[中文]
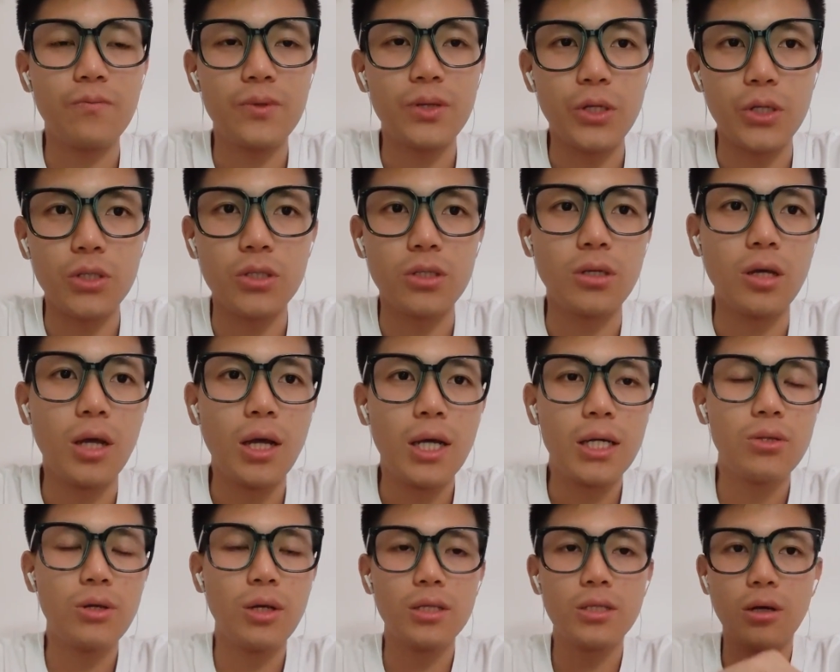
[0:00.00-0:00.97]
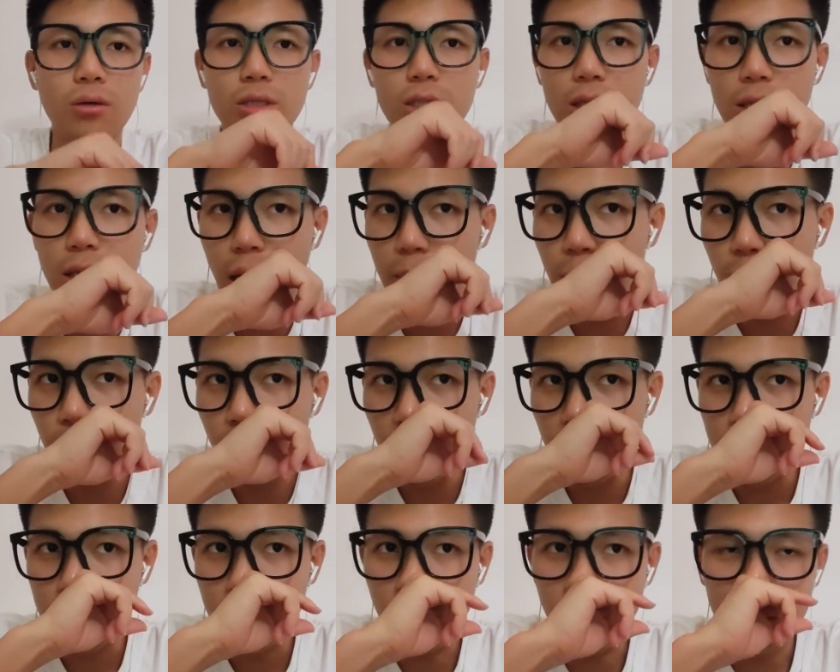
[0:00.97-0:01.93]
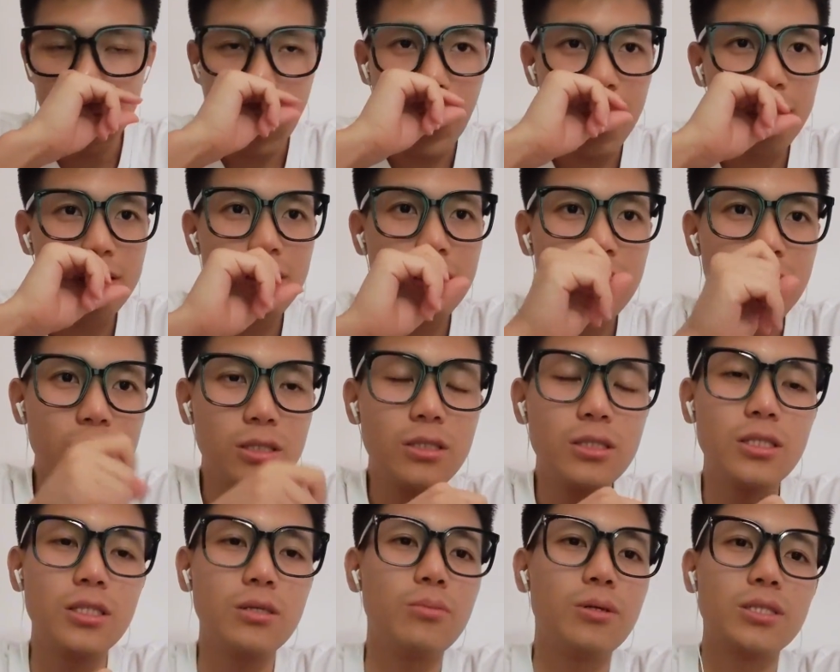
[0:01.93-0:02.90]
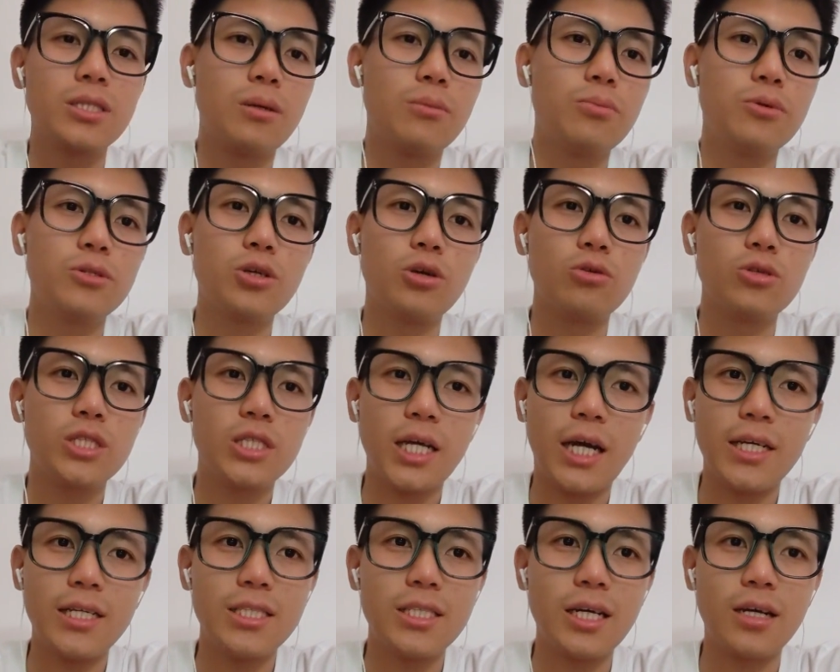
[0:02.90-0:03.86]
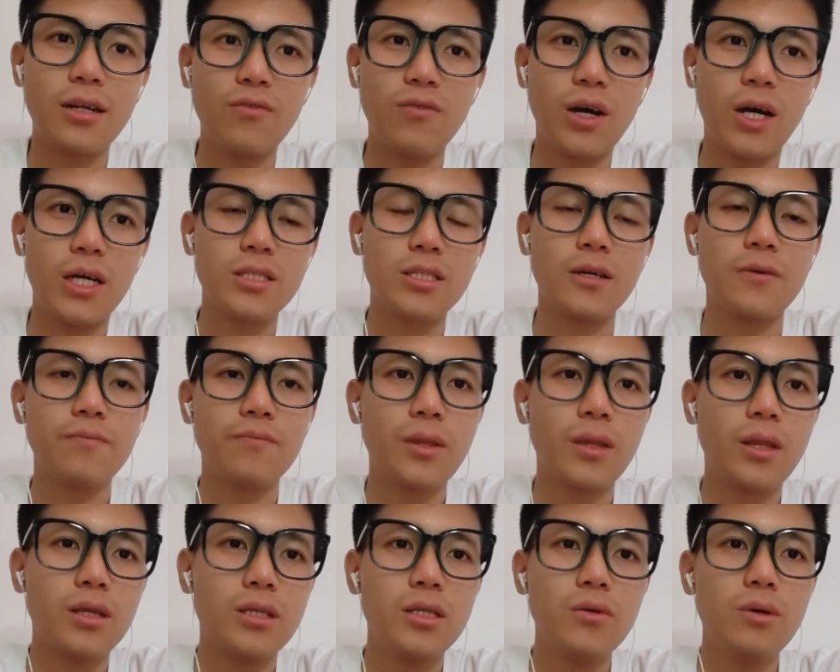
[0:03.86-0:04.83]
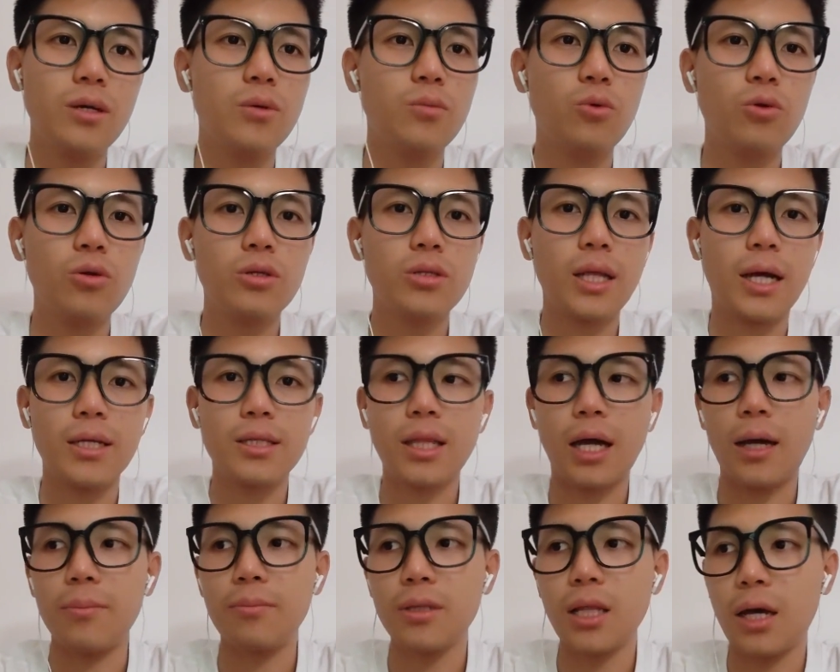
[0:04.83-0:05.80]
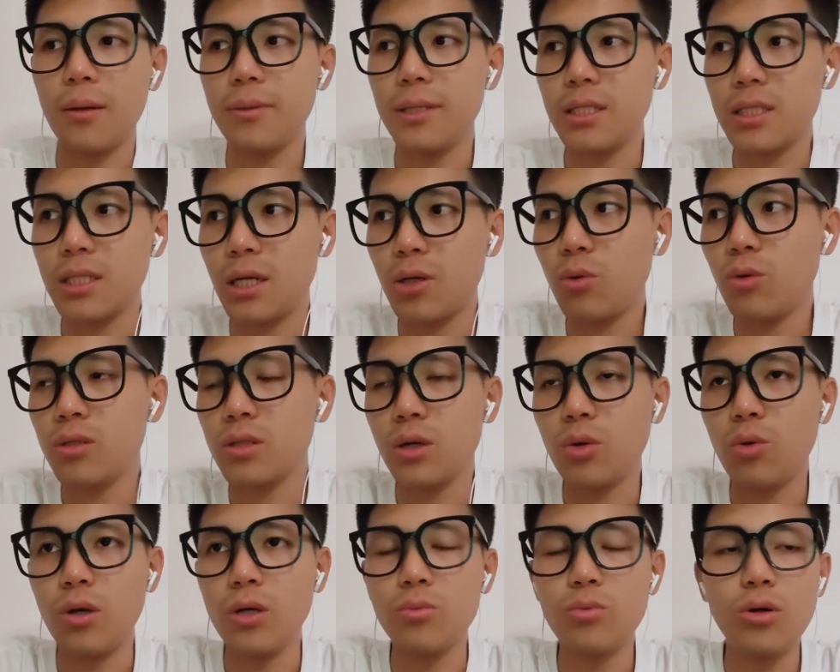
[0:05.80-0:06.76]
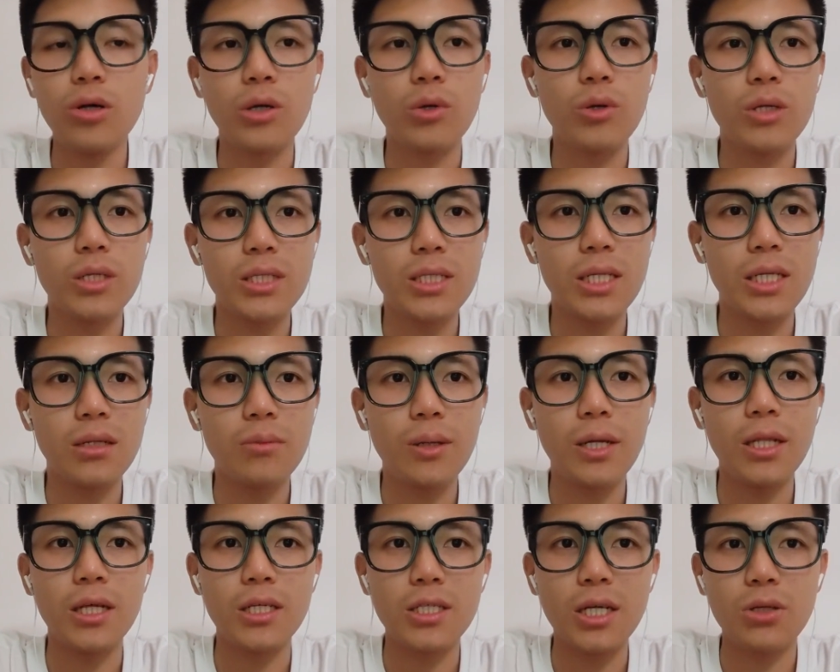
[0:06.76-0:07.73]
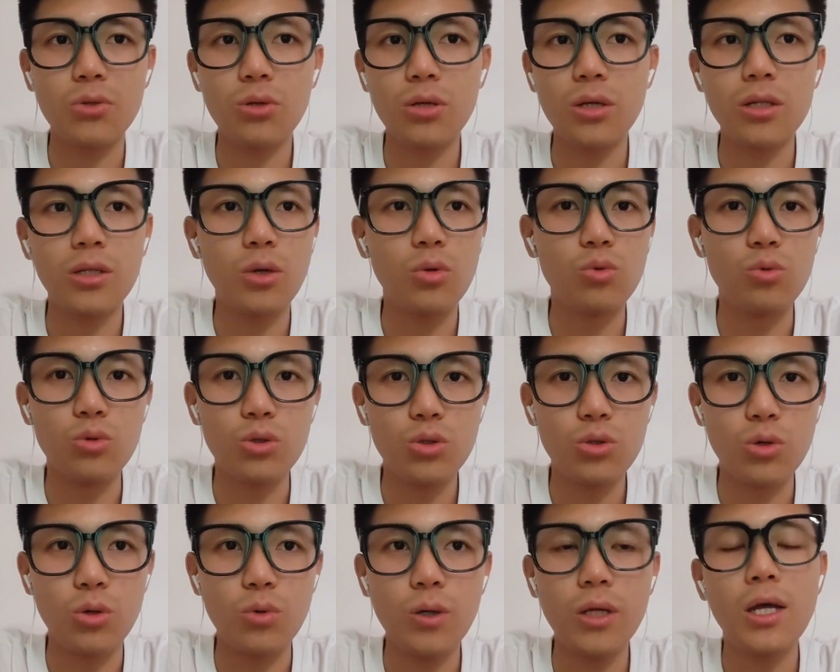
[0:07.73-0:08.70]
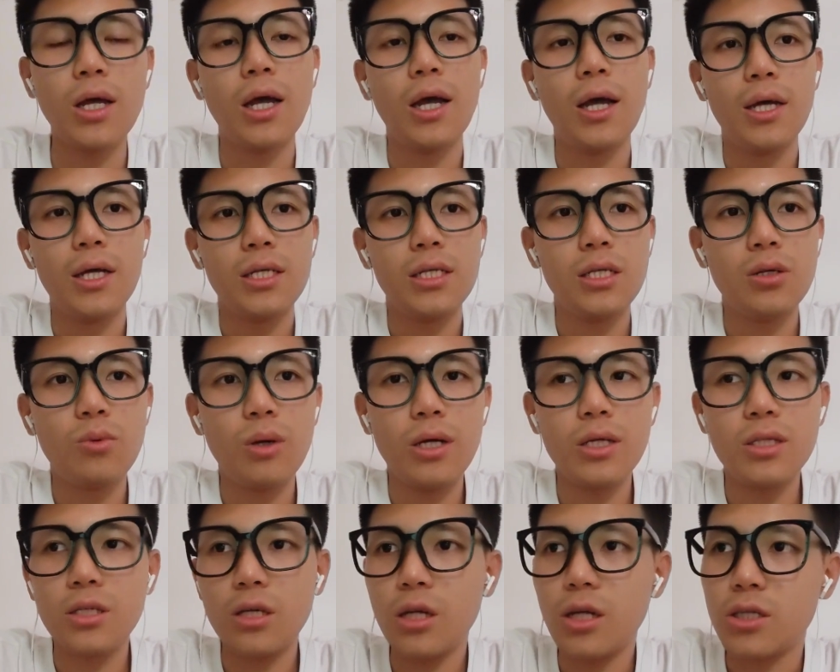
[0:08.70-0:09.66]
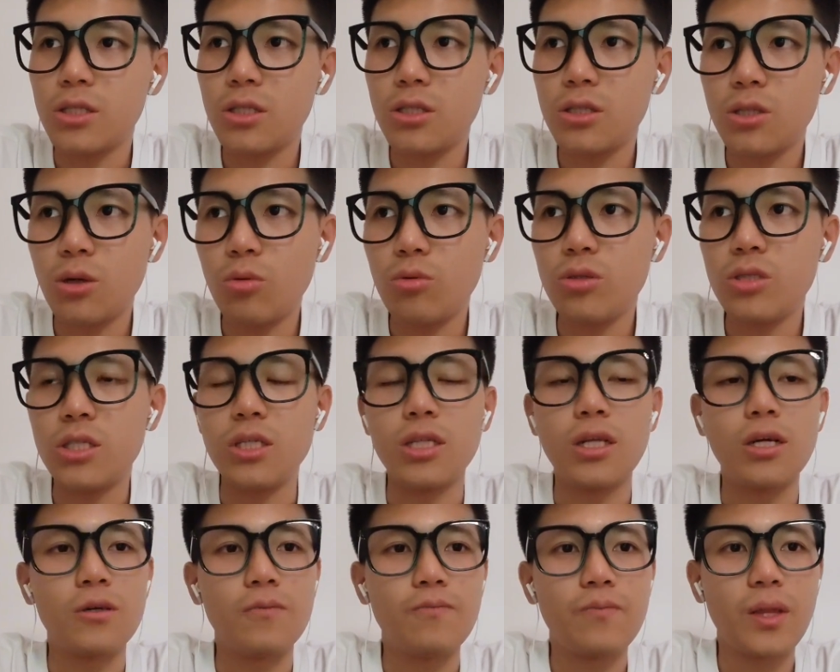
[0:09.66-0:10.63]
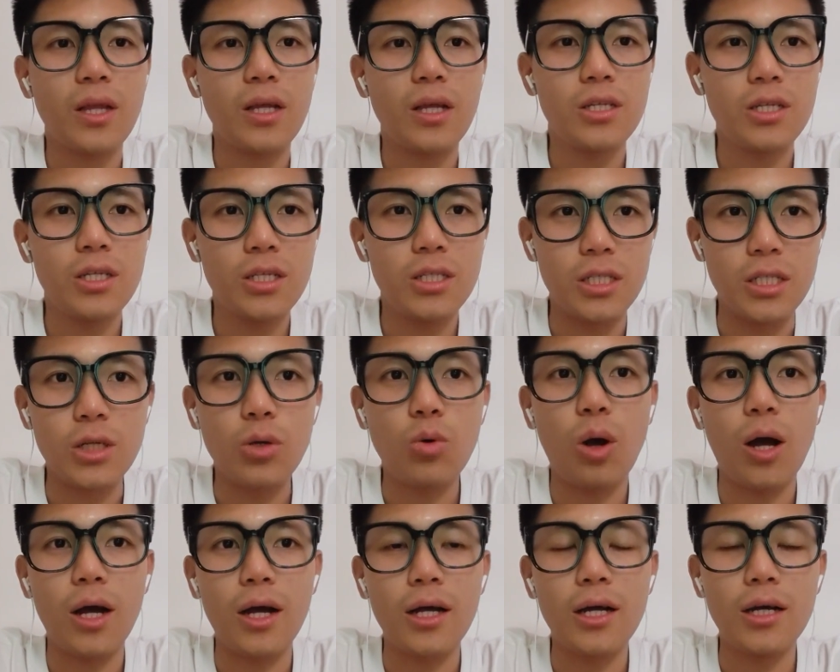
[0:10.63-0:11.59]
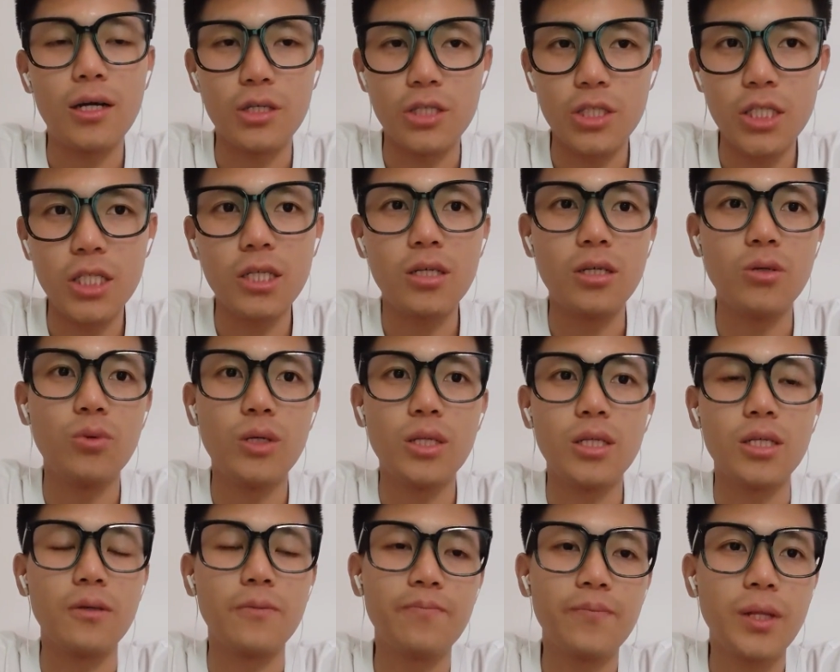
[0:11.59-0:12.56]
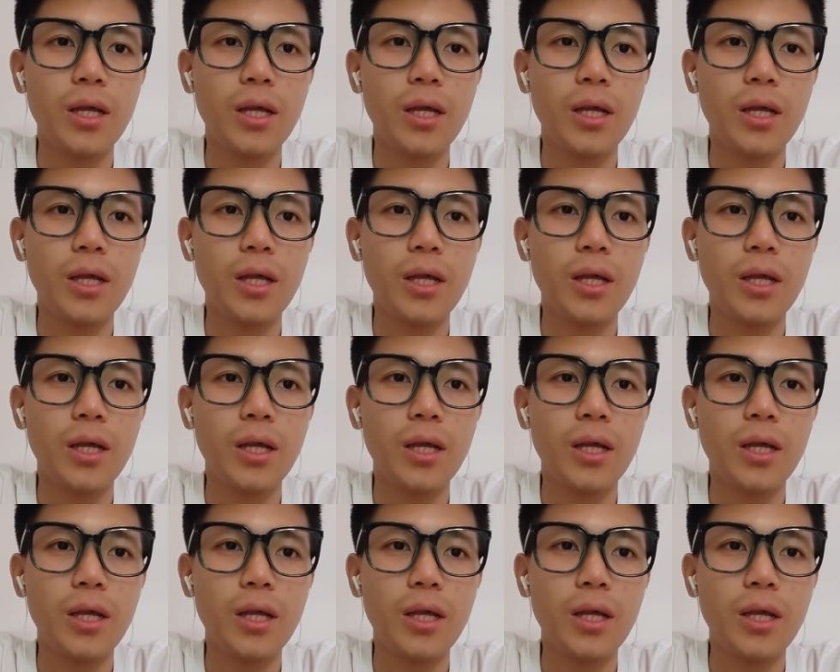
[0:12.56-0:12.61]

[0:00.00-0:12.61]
因此，对周琦大魔王来说，他基本上不愁下一家的发展。因为无论他打不打比赛，或者回不回归 CBA 的战队都无所谓。因为这也是周琦的习惯和性格问题。